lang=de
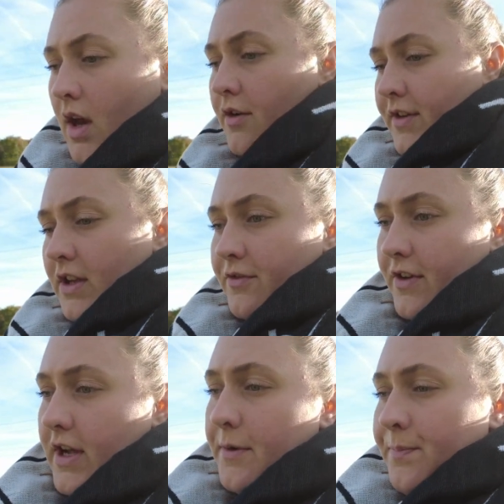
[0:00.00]
Auf jeden
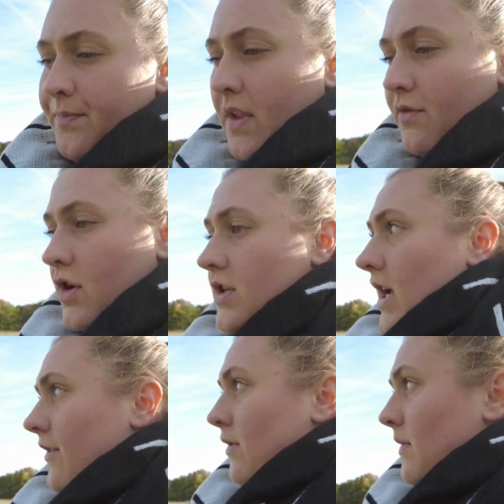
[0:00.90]
Fall wollte
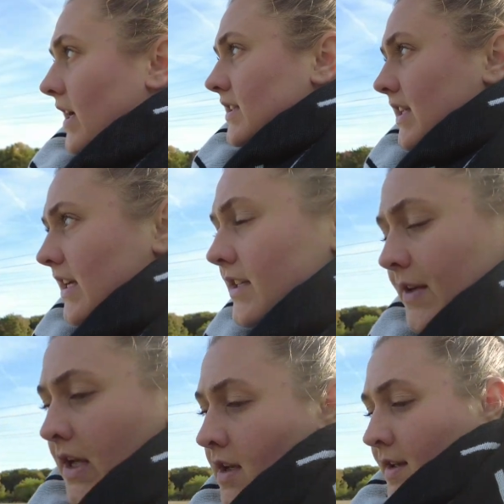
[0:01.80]
ich einfach mal erzählen,
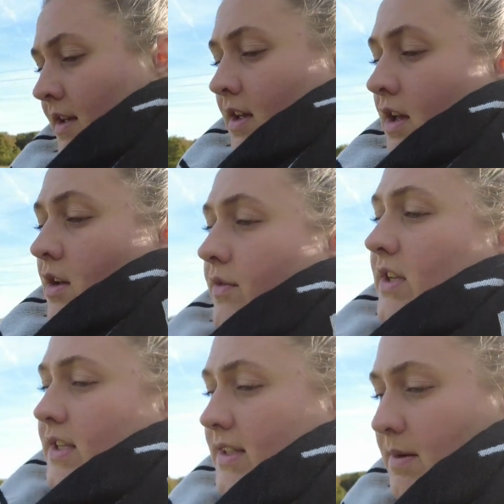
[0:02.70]
wie
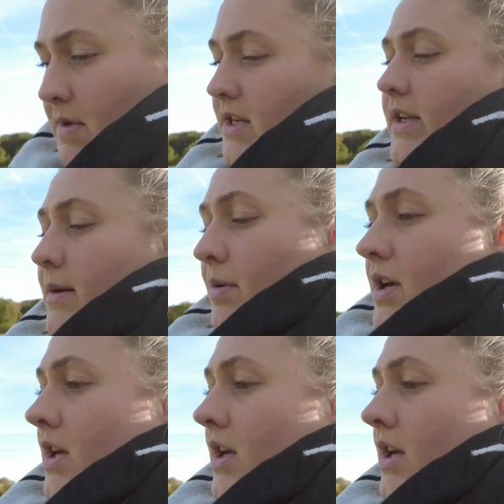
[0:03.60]
ich es gemacht habe.